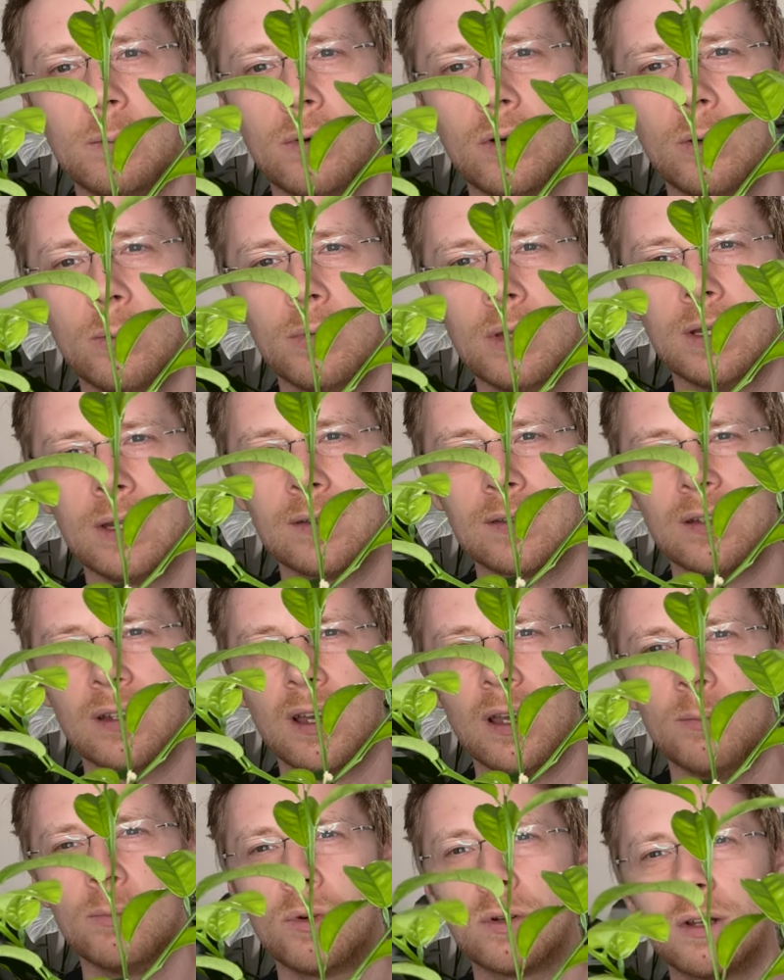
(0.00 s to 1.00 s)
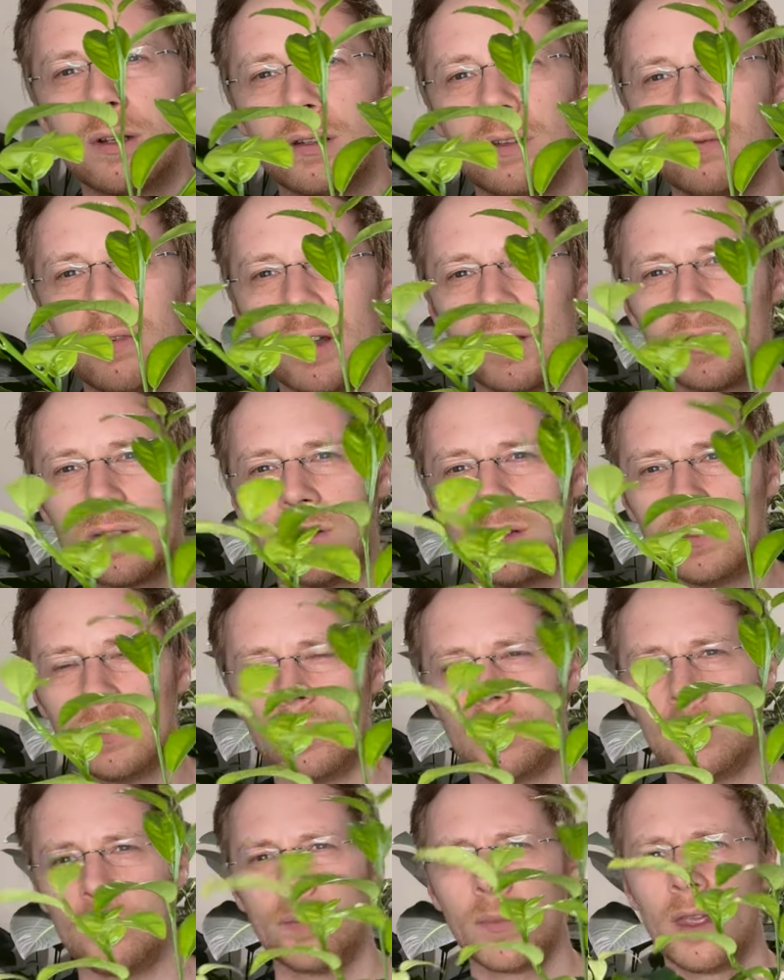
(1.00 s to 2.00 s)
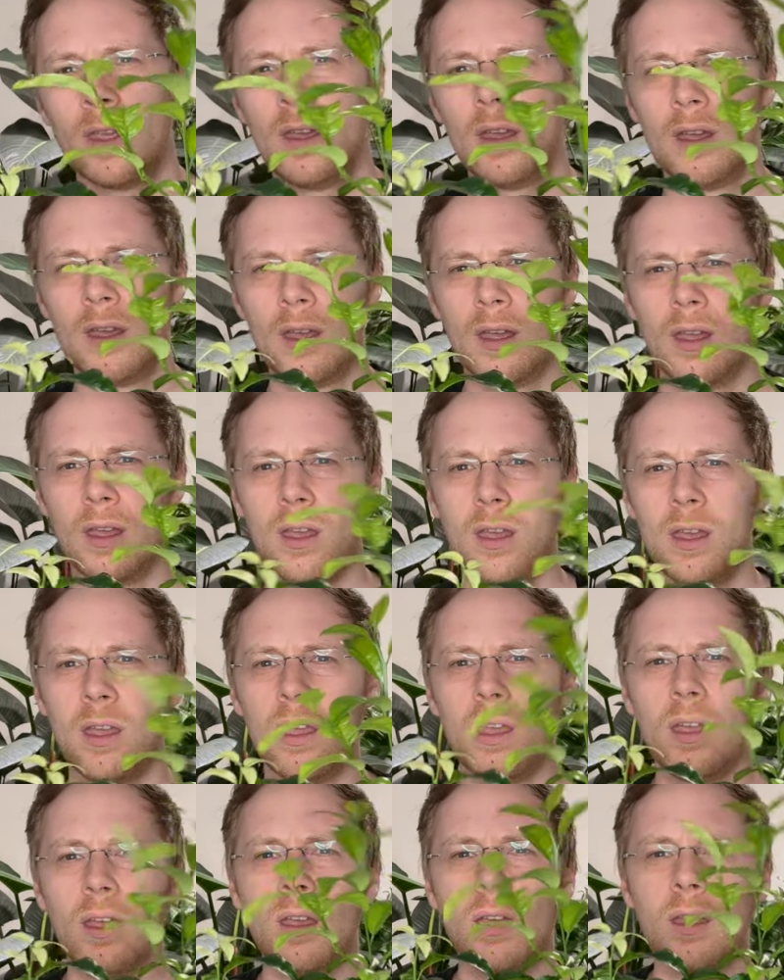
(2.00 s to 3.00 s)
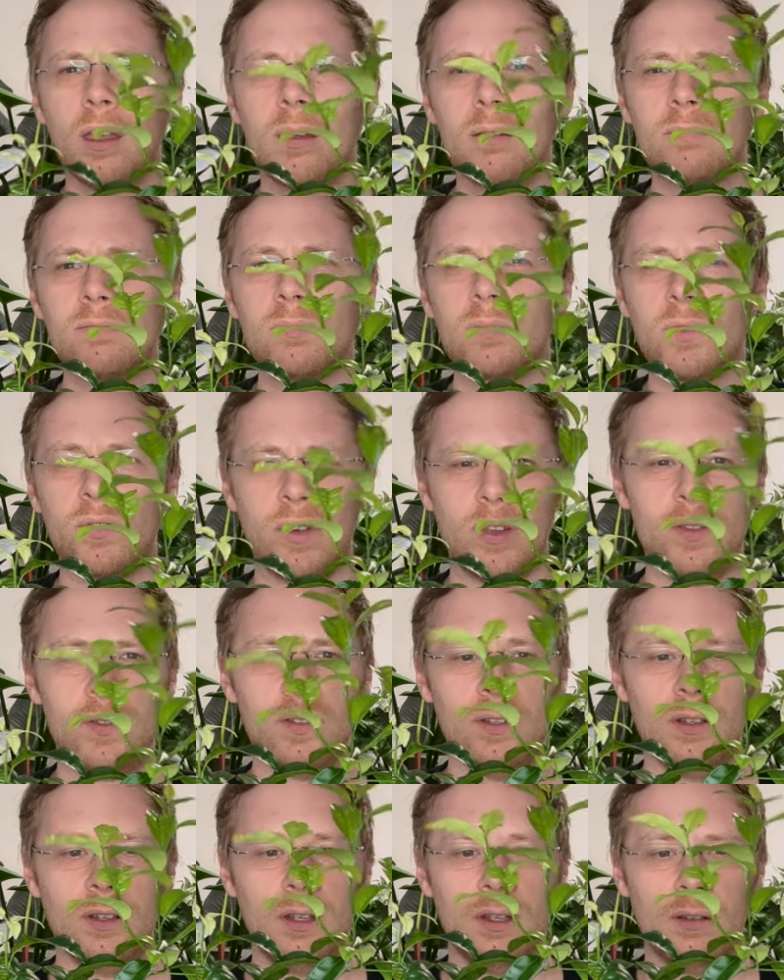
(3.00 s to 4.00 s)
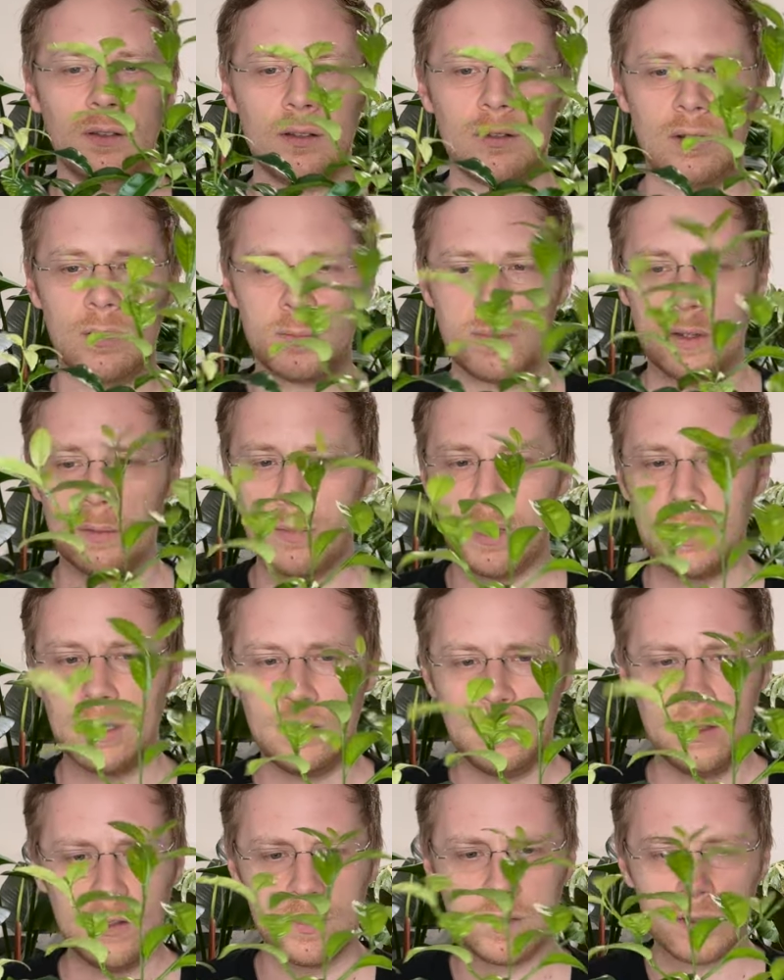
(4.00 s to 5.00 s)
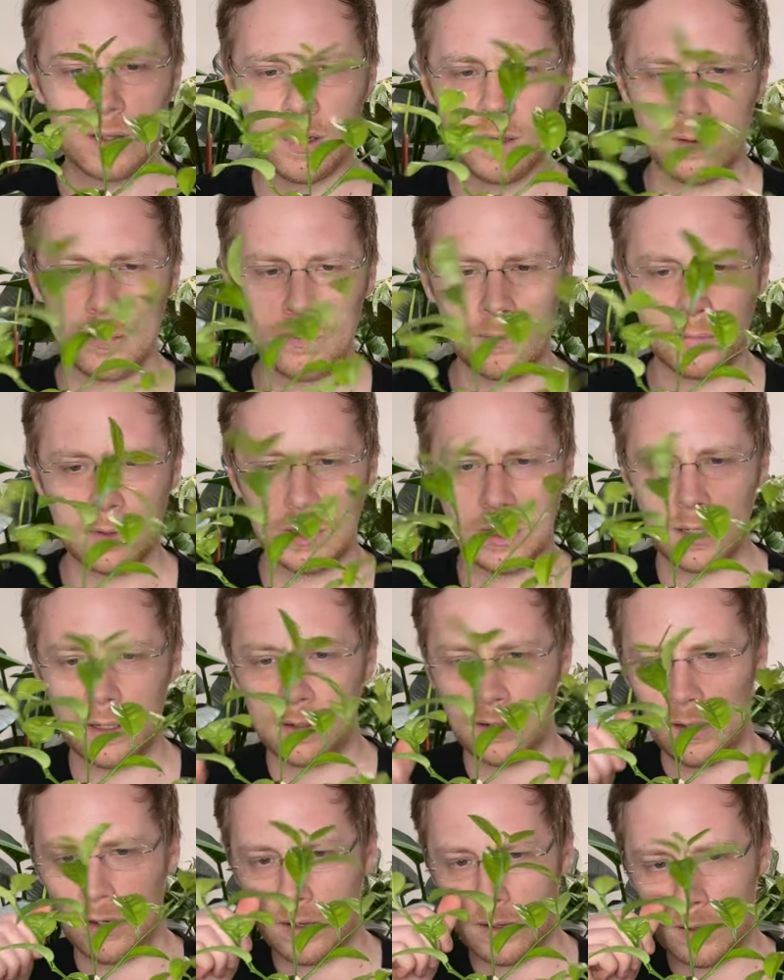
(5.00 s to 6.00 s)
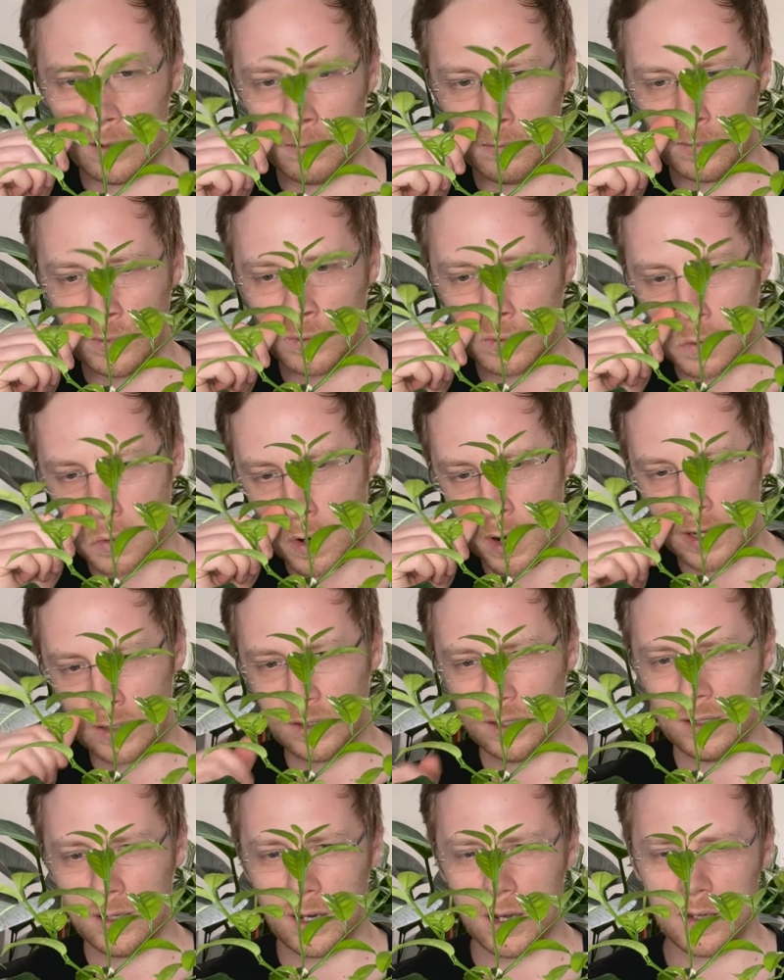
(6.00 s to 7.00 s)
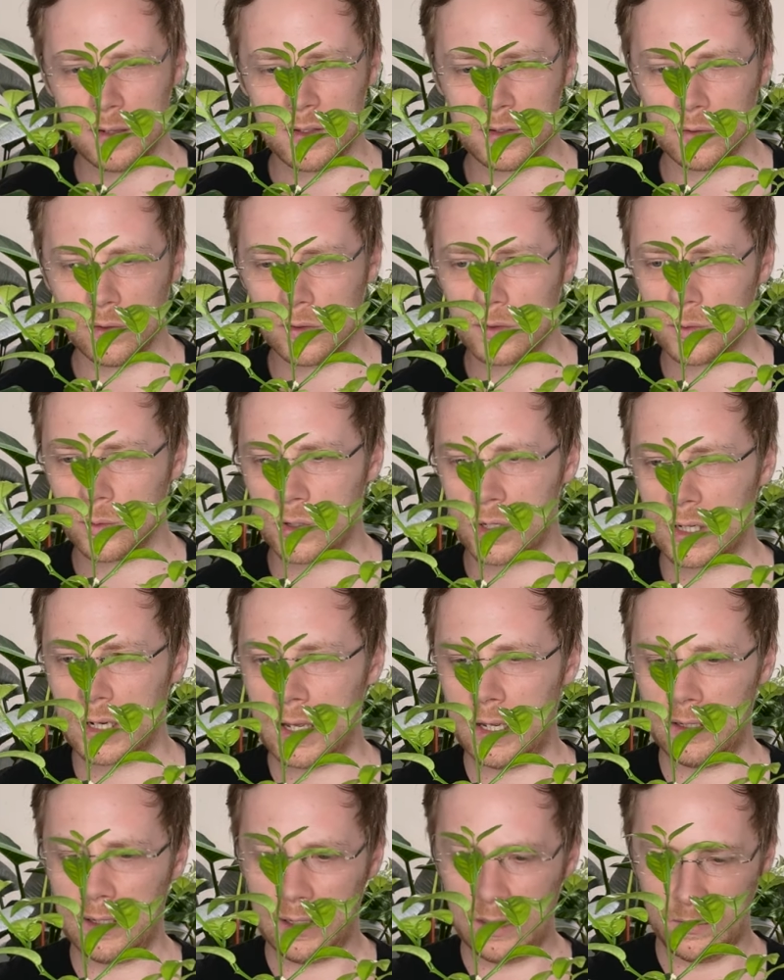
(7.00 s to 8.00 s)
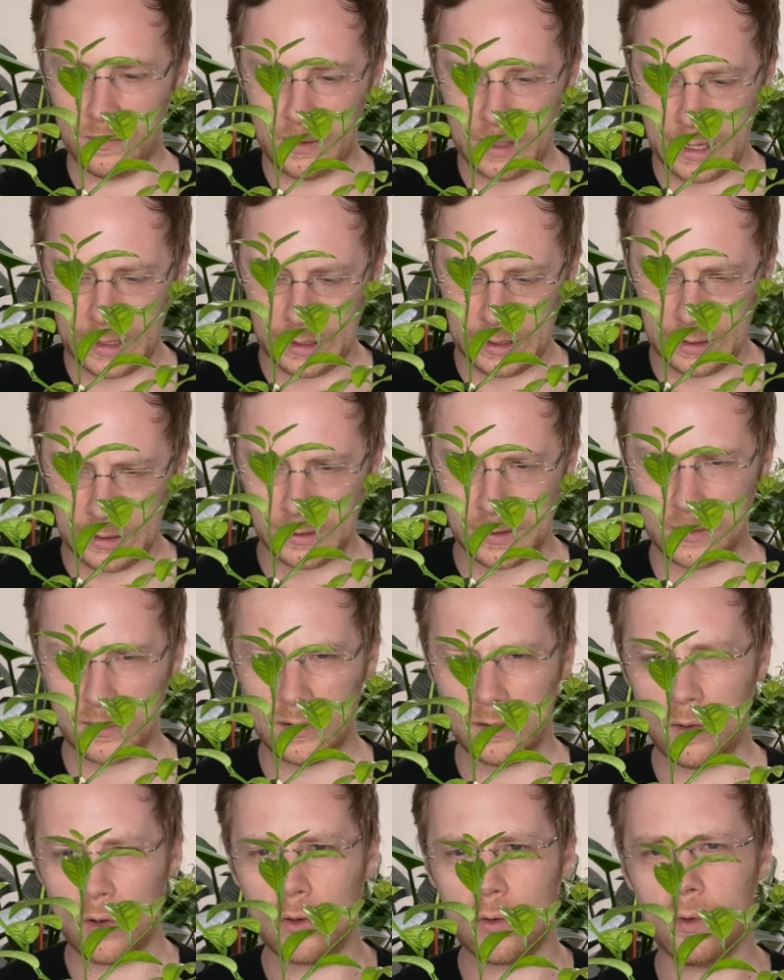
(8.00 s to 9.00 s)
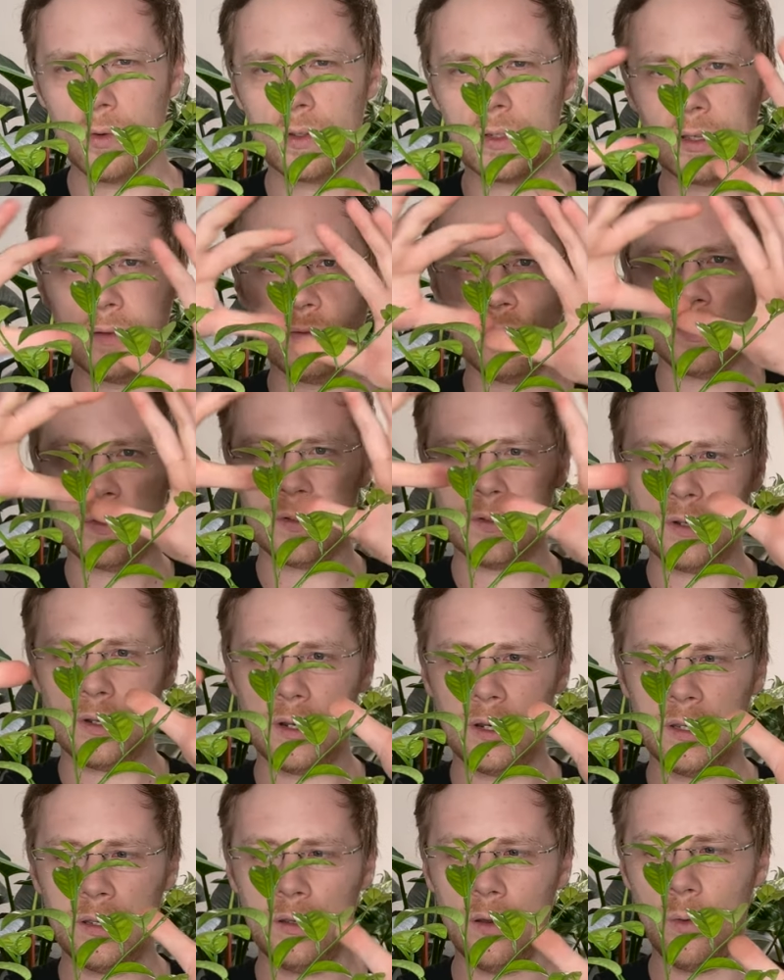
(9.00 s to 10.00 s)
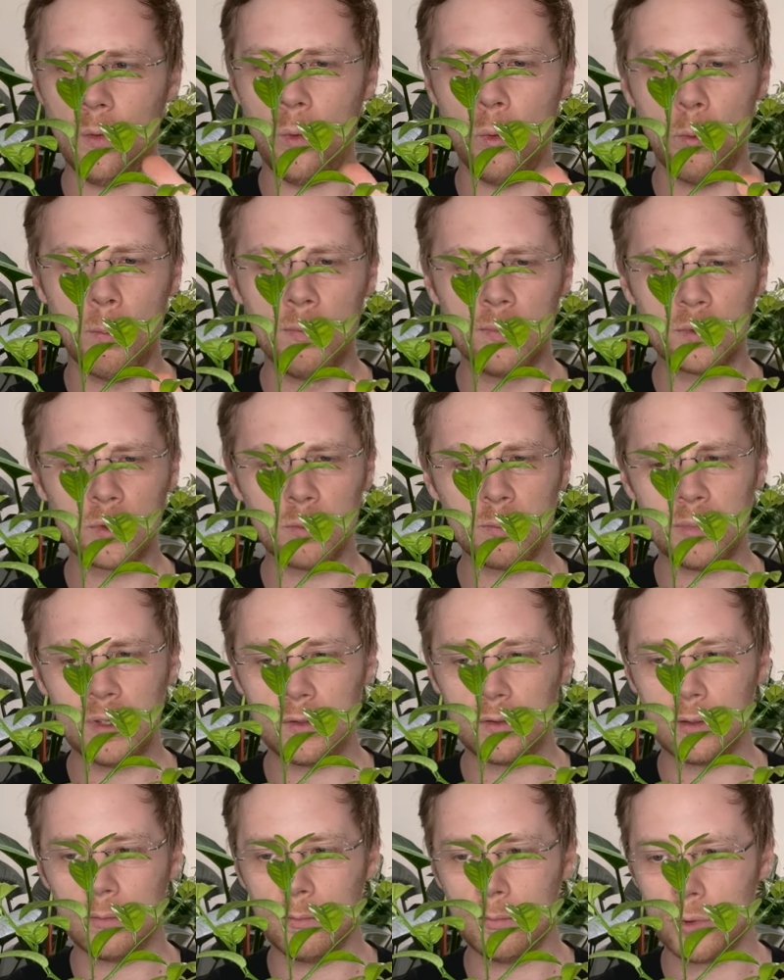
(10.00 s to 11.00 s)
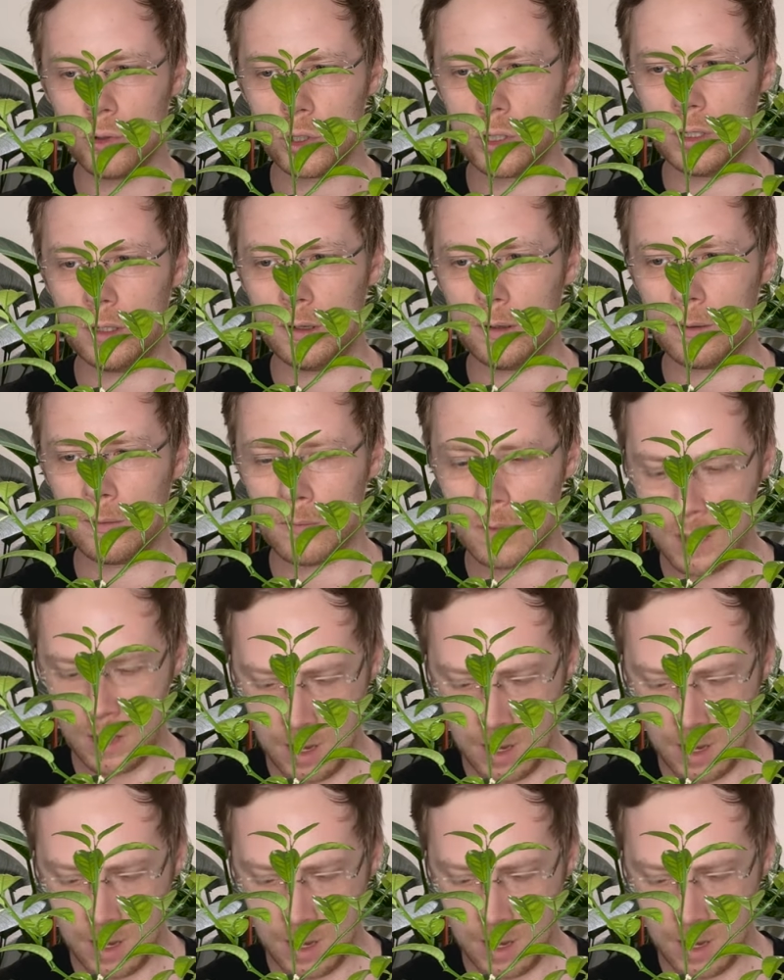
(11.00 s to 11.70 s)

Baum jetzt in einem Monat gewachsen ist, oder? Faszinierend. Ich glaube, das mache ich jedes Jahr, den ähm, so radikal zurückzuschneiden, denn ich will eigentlich nicht, dass er noch größer wird, sondern hier oben so ein bisschen buschiger.